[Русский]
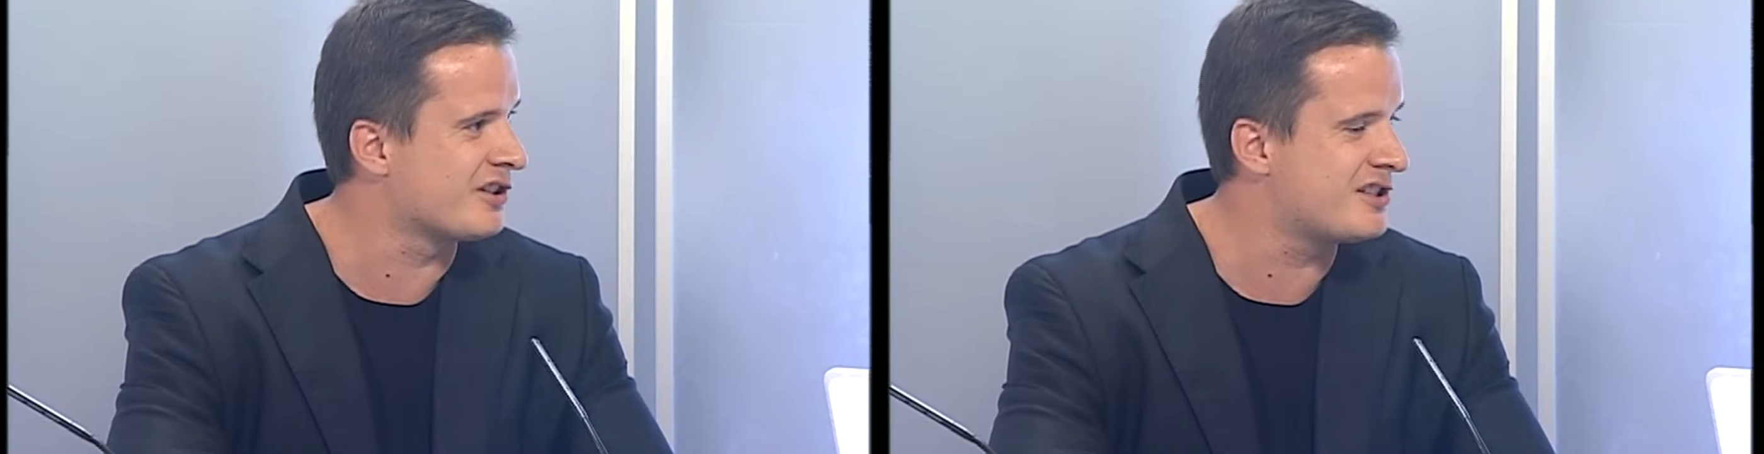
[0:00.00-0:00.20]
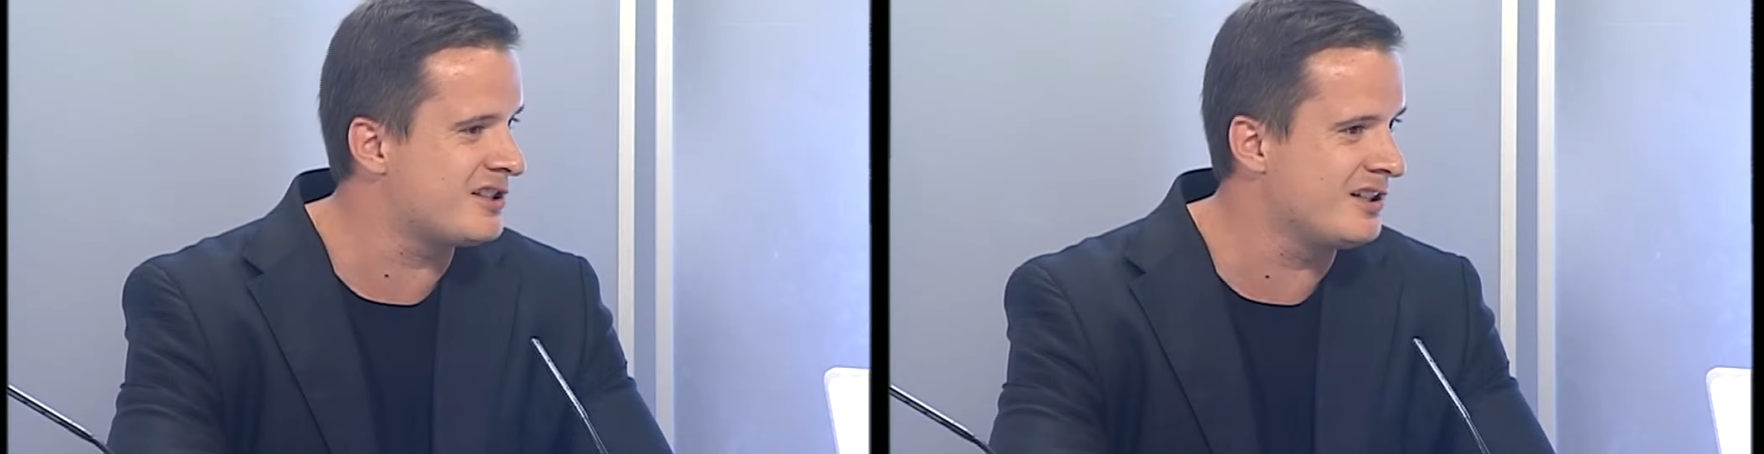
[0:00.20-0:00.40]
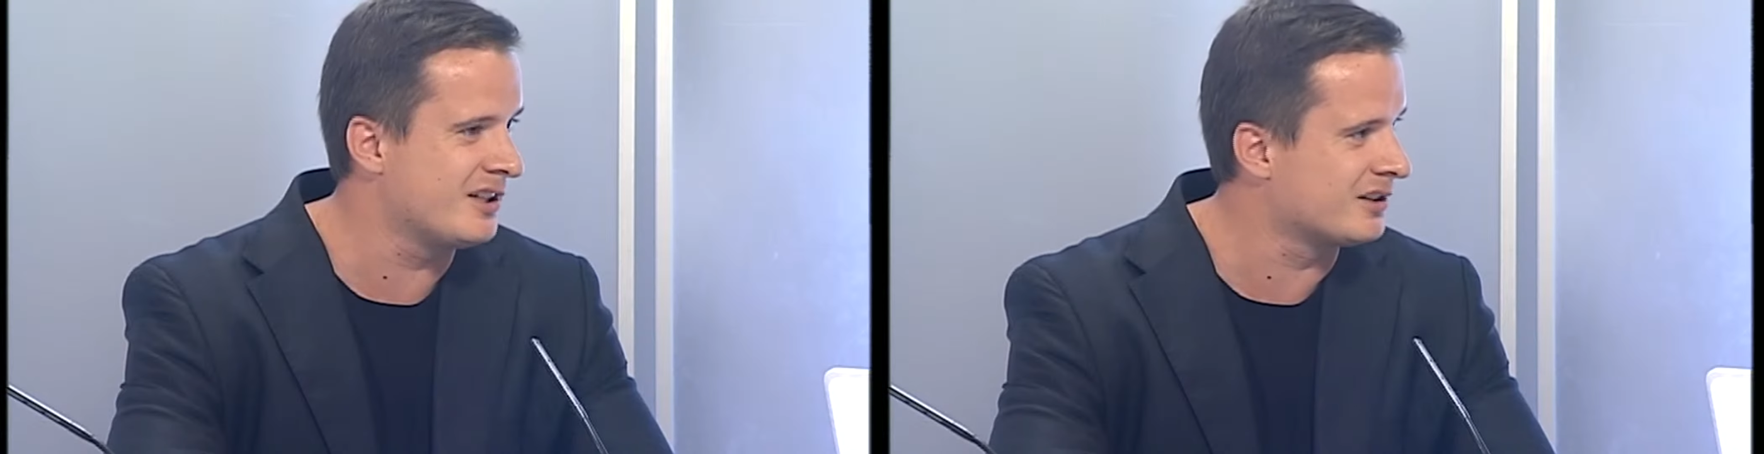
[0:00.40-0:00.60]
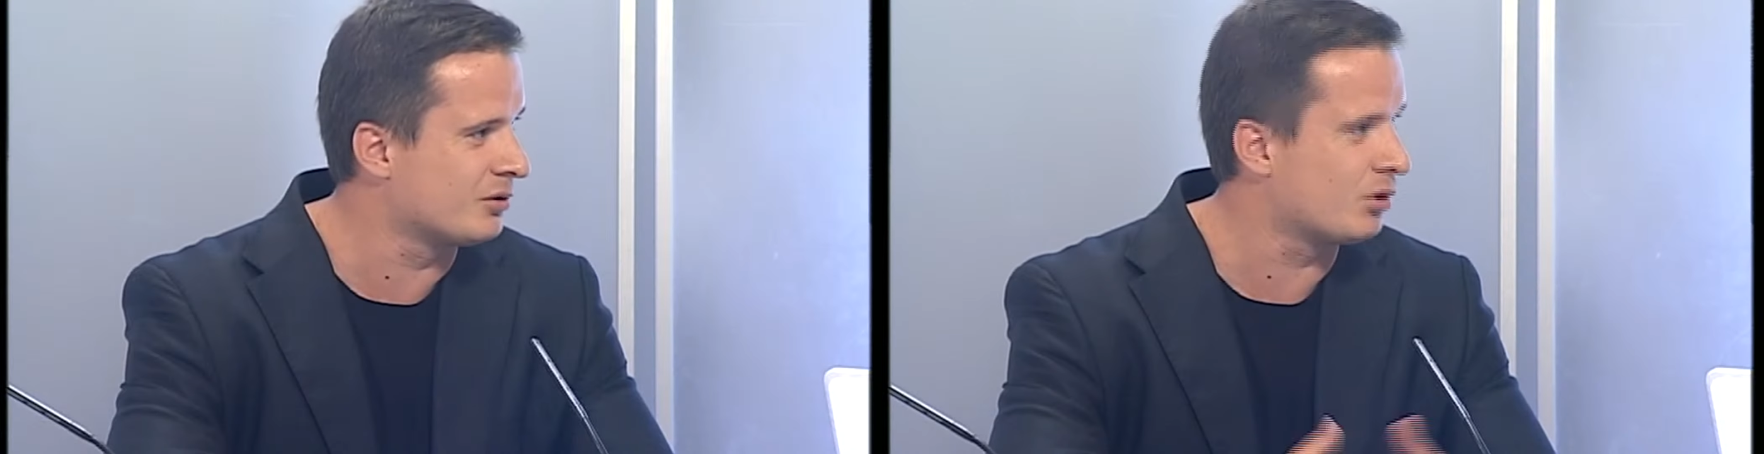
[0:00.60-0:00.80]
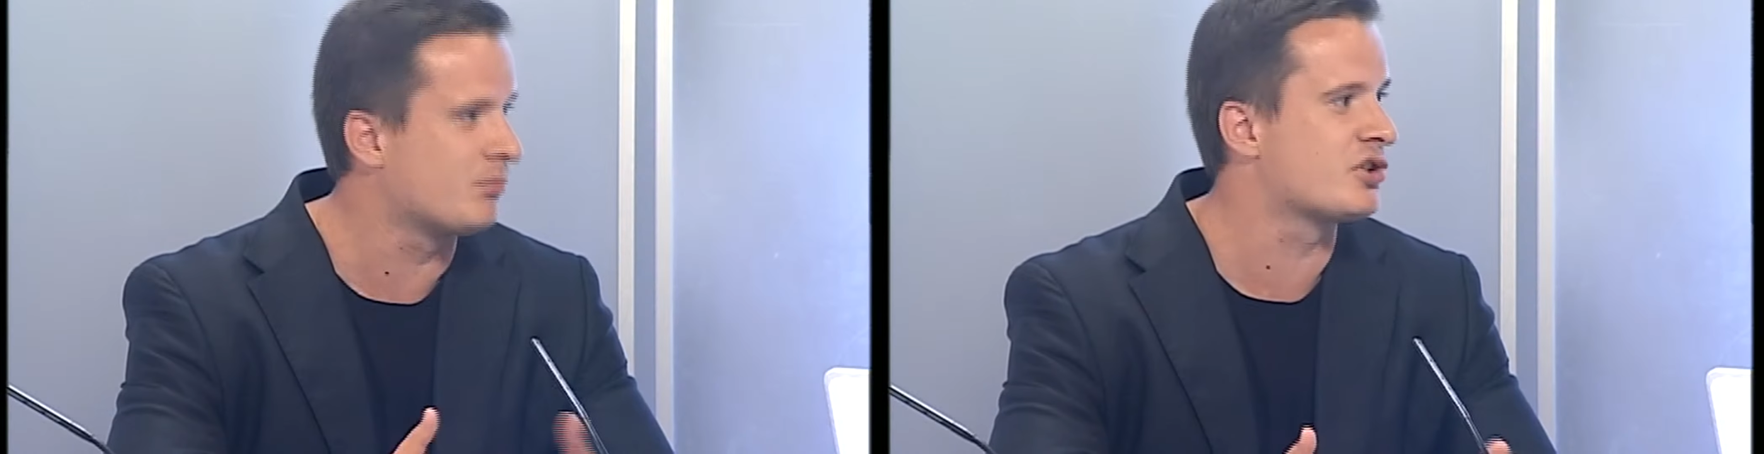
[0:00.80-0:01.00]
насилие – это
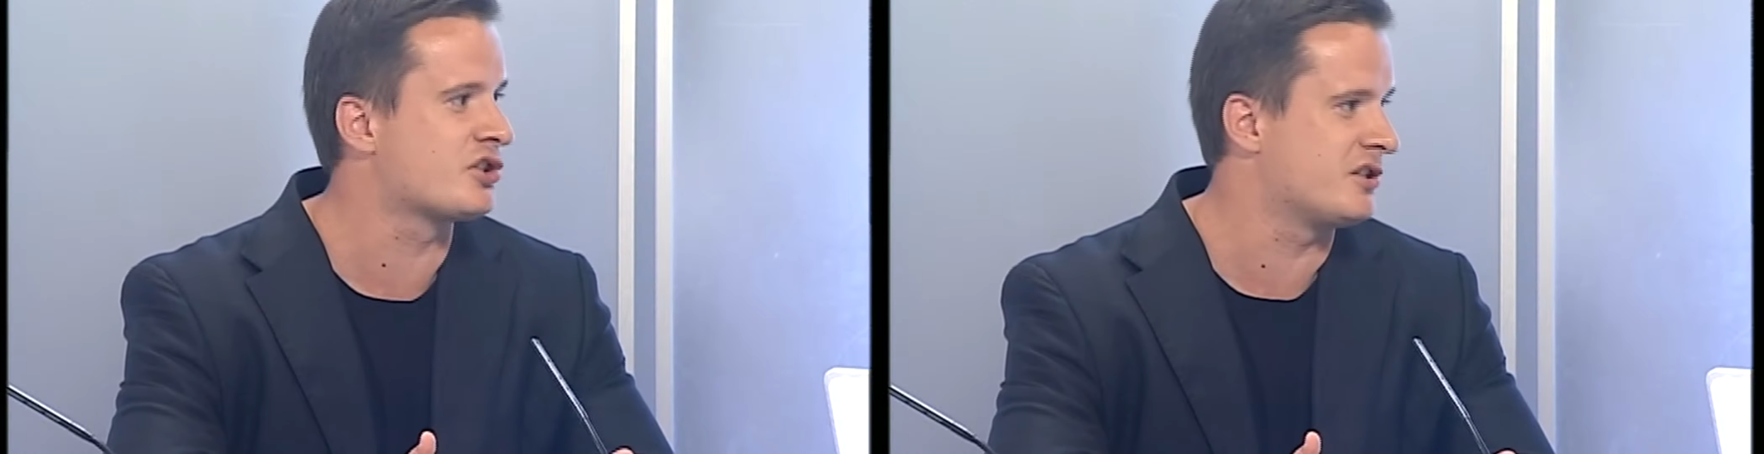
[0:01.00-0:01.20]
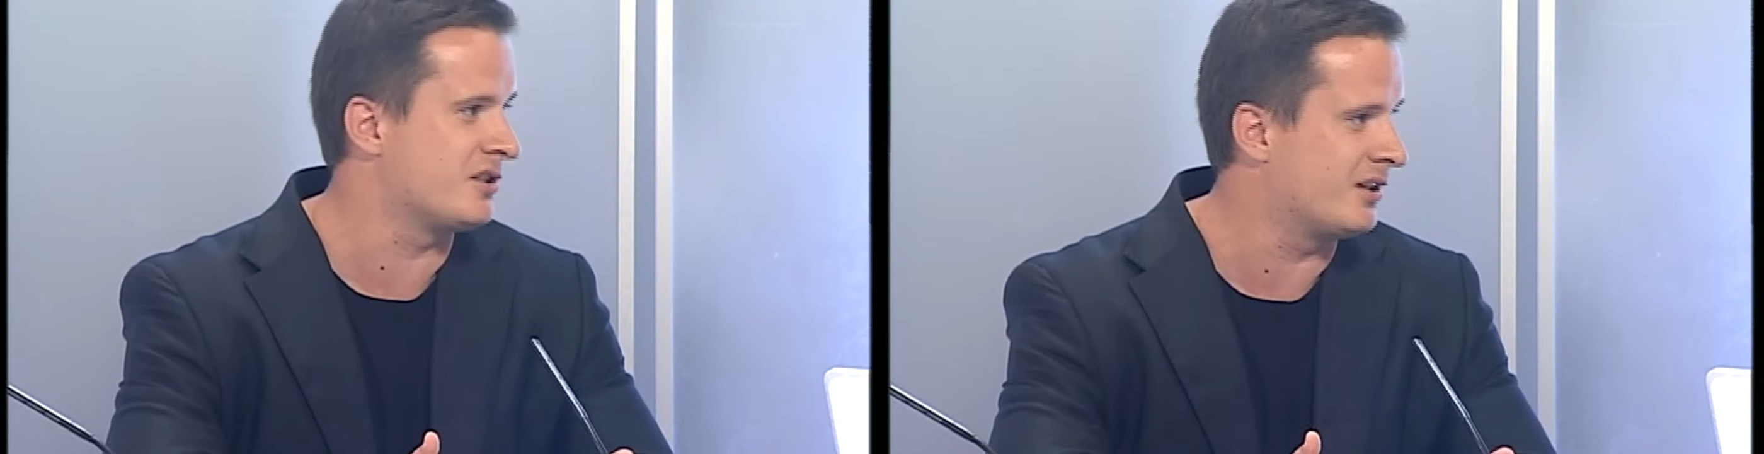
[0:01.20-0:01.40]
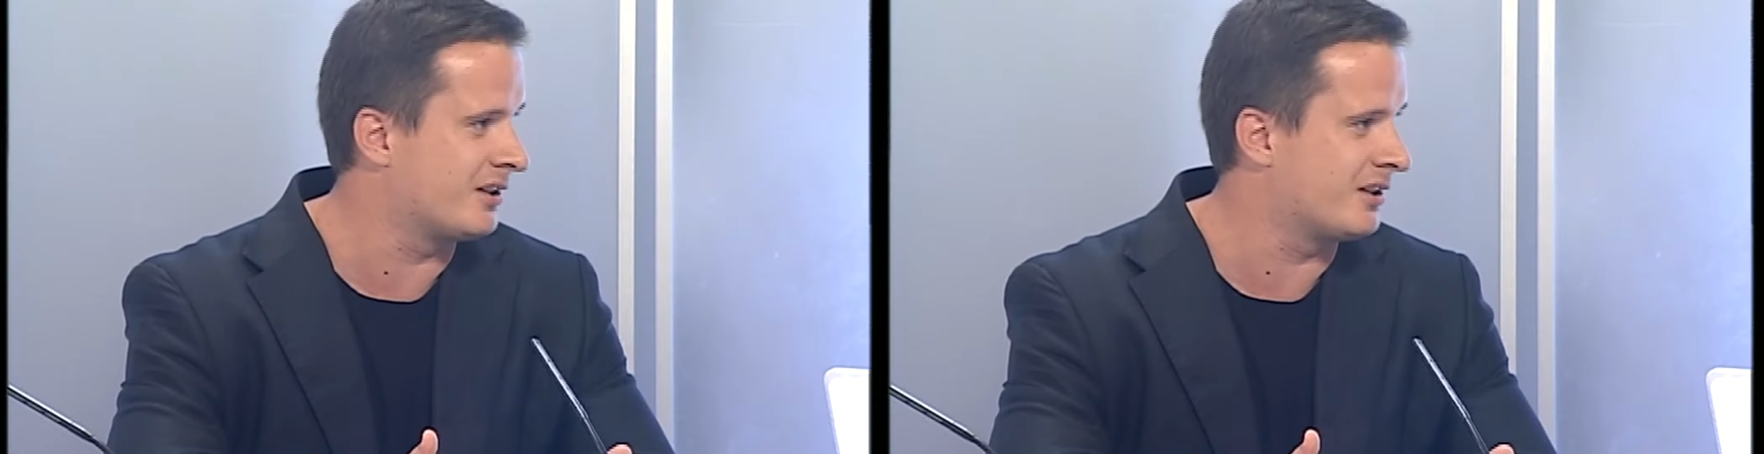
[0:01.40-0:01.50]
норма жизни,